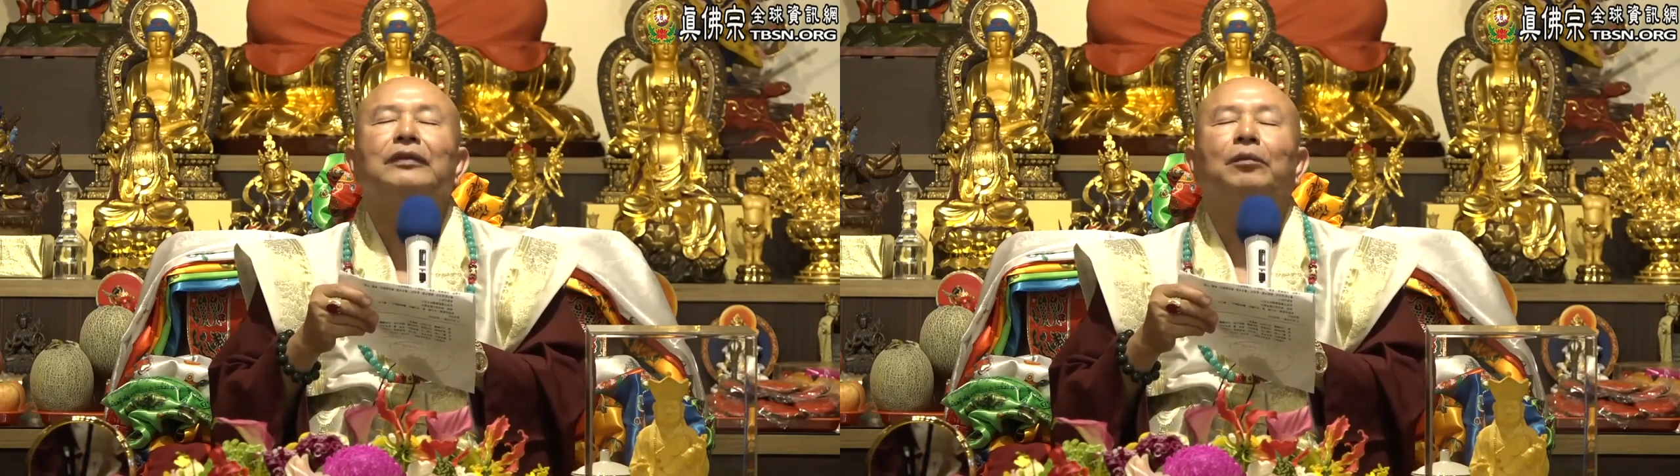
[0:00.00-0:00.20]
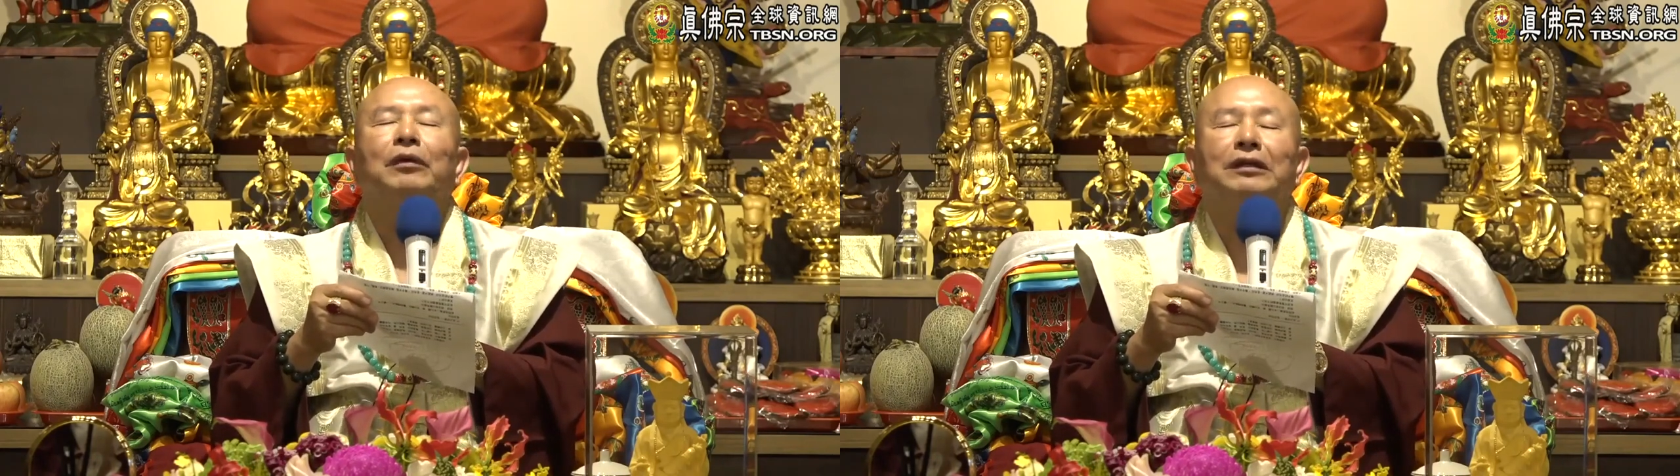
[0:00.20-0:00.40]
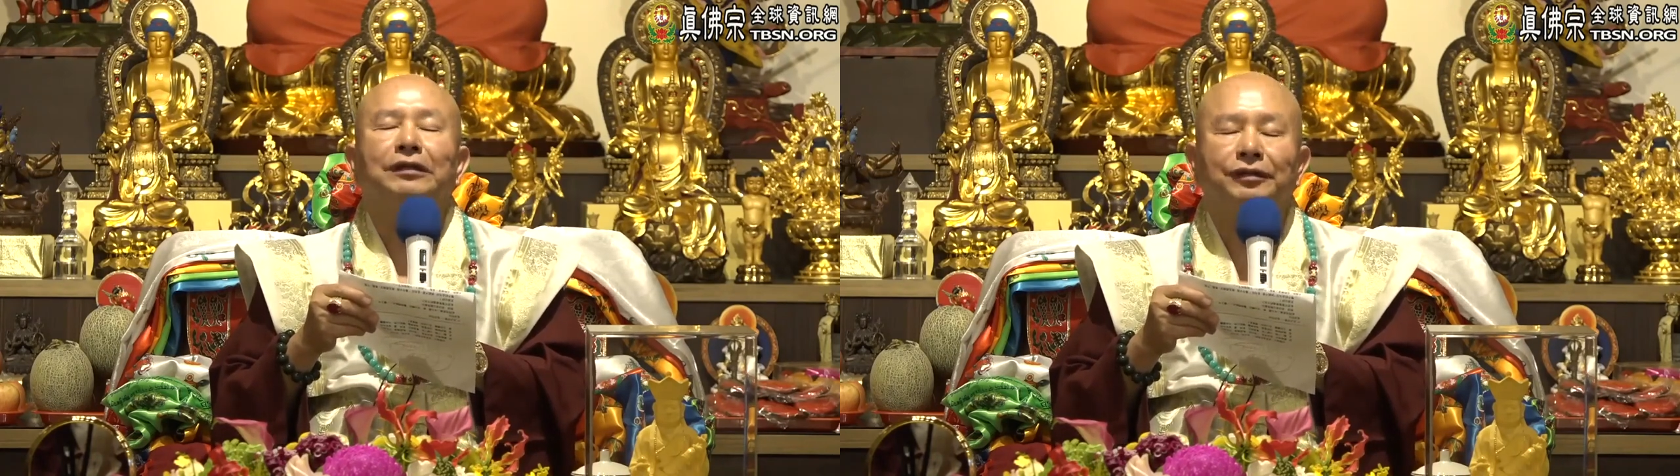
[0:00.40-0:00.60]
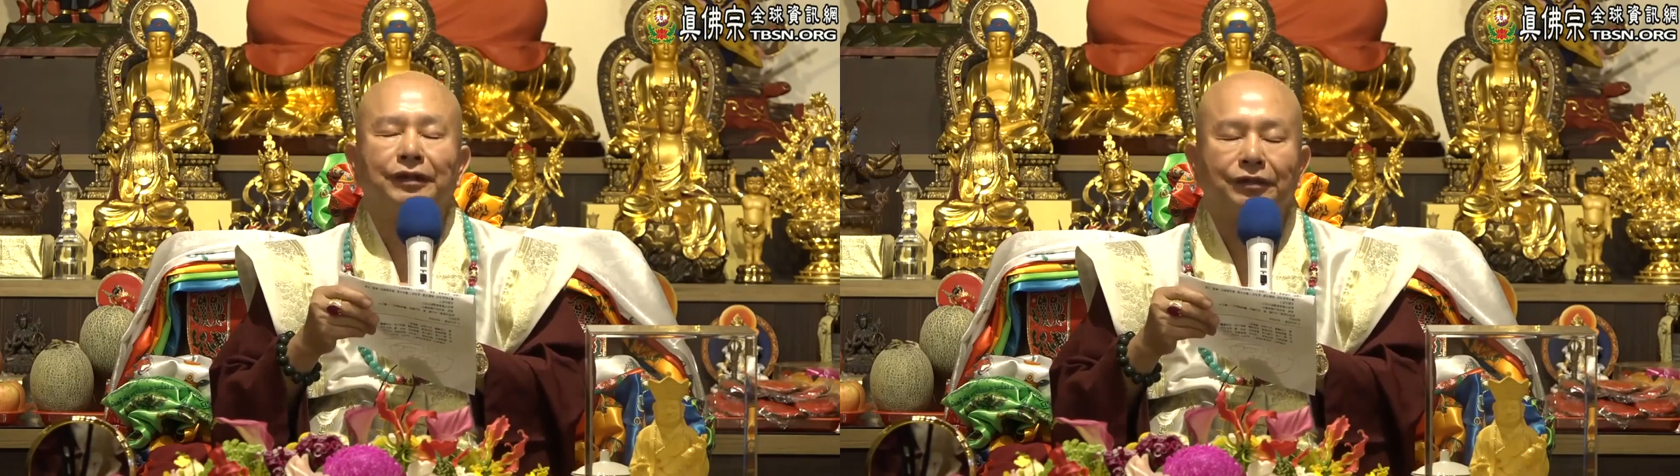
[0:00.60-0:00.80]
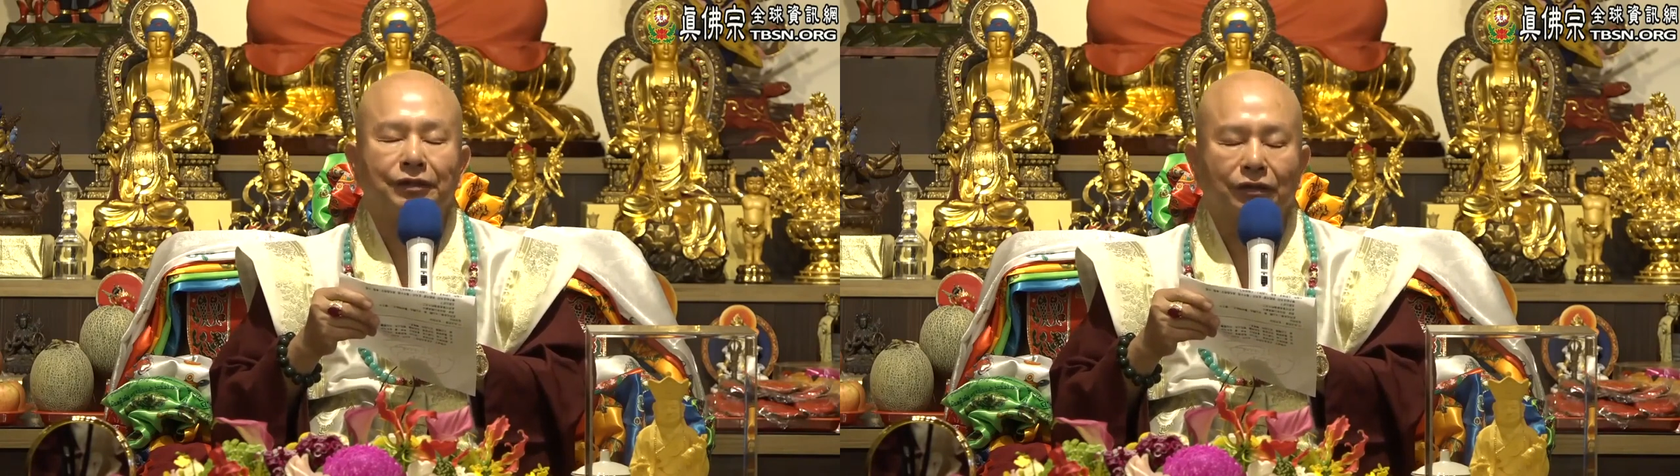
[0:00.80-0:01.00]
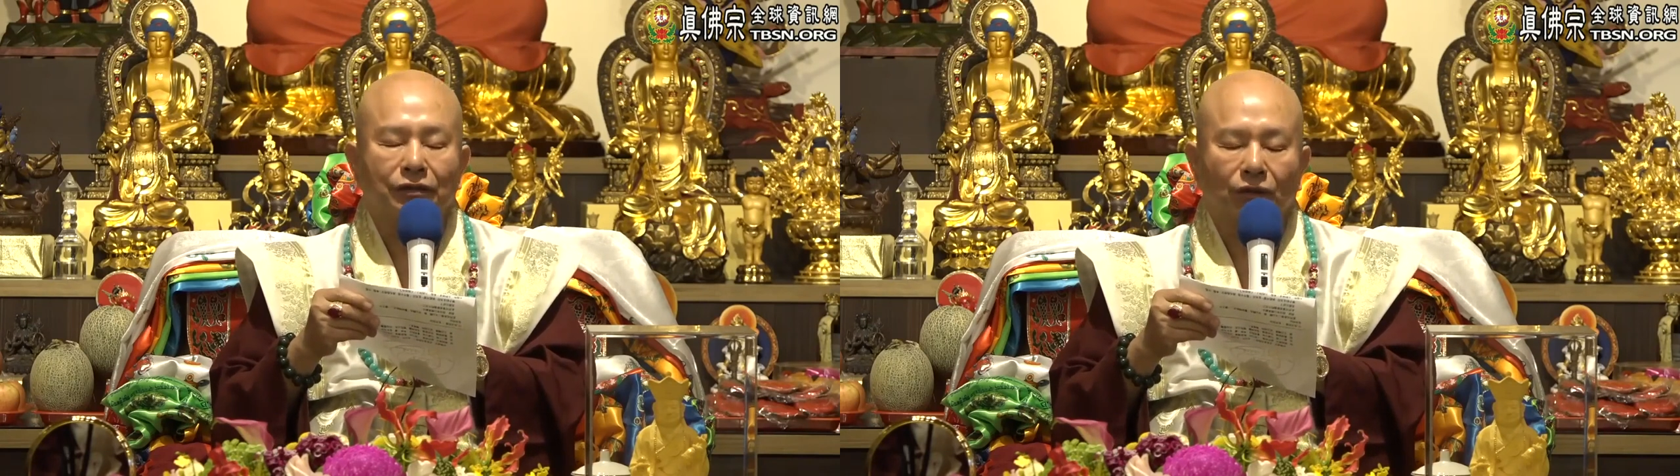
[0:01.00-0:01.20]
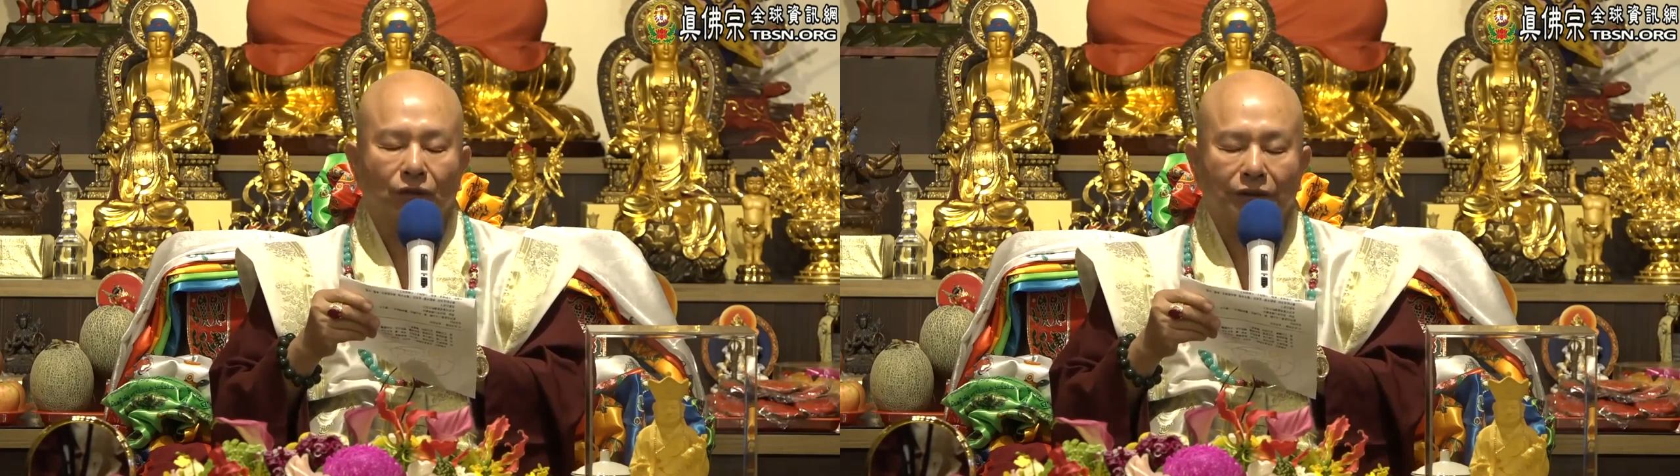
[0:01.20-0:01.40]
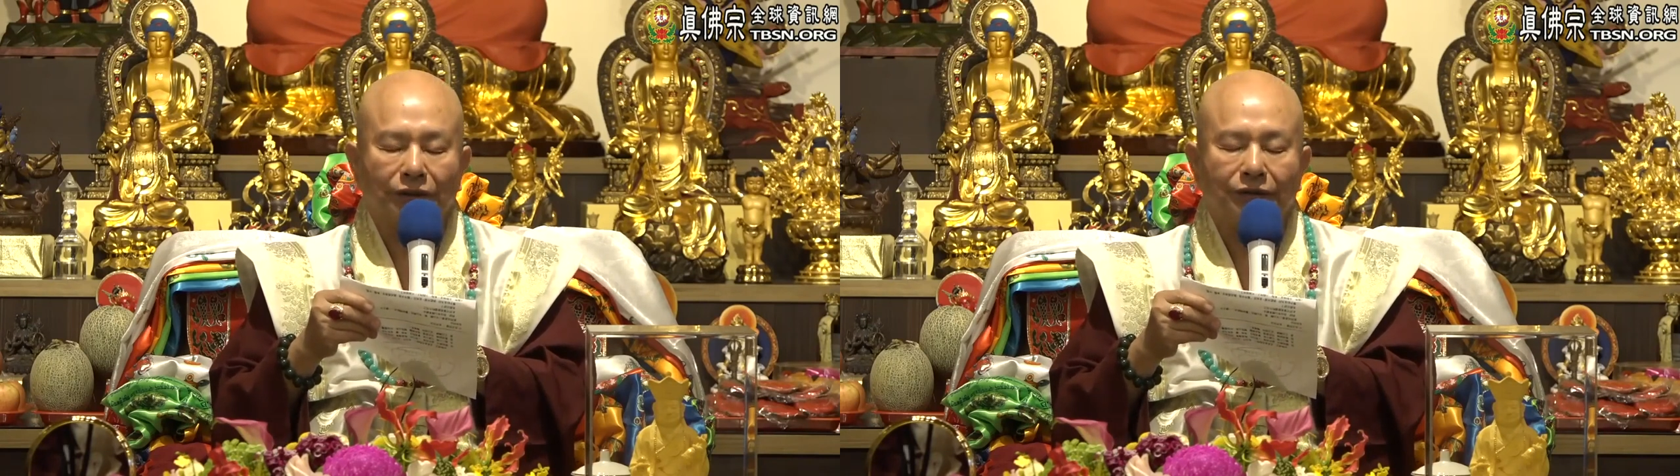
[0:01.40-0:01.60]
那么你结这个
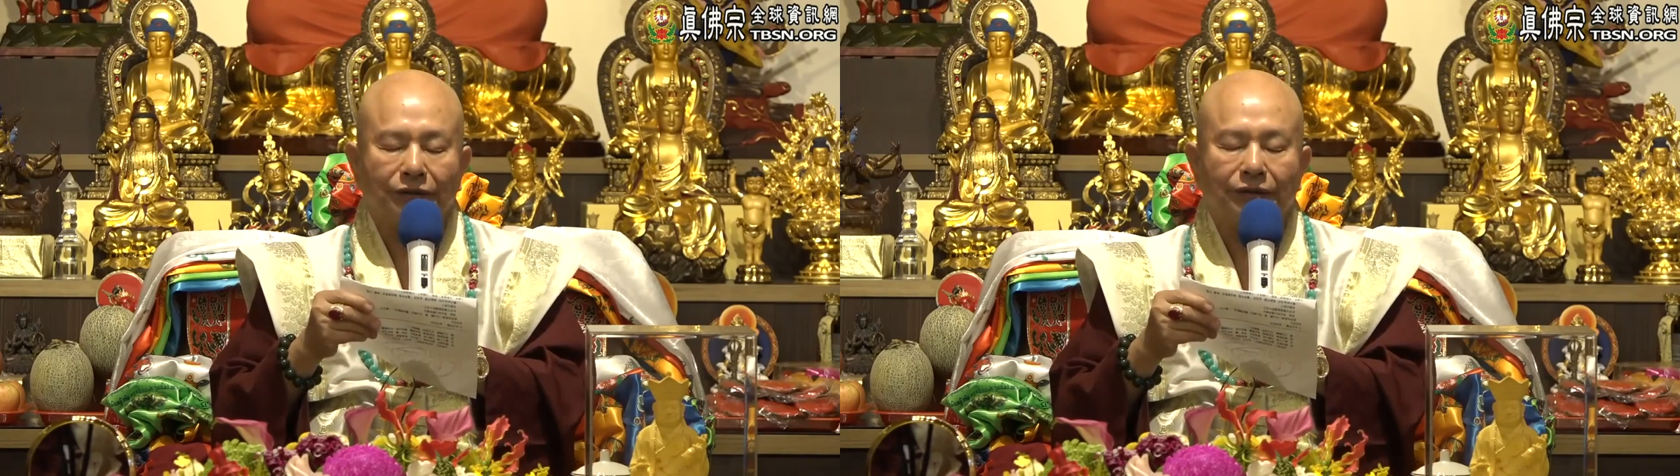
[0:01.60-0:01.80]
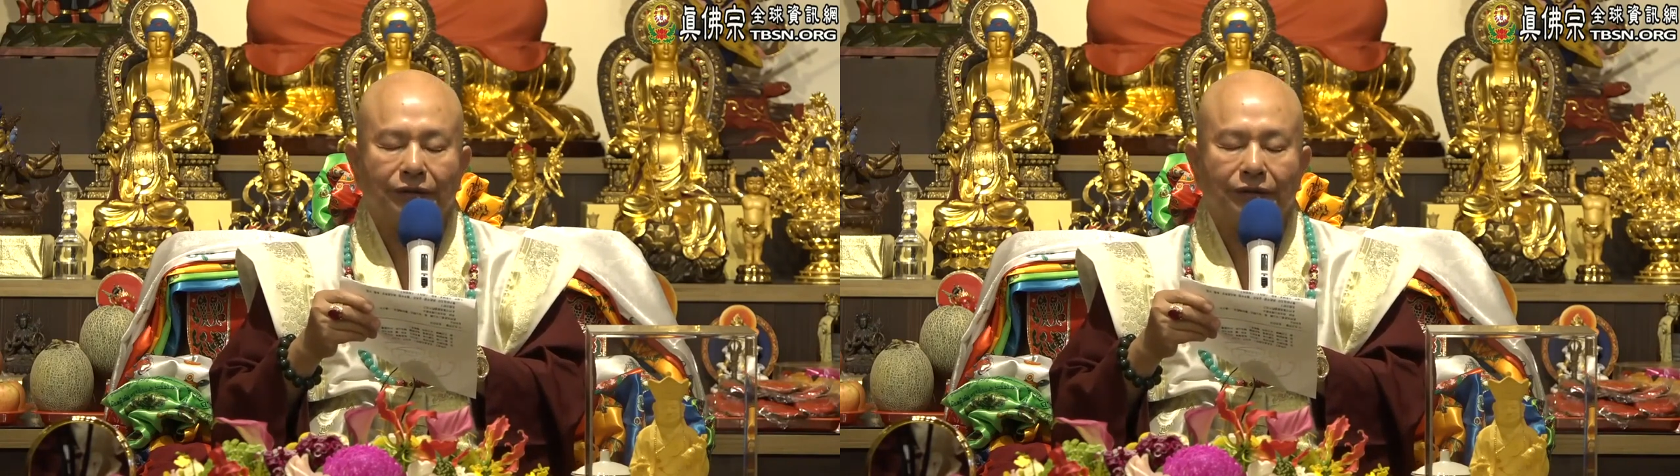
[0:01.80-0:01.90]
手印，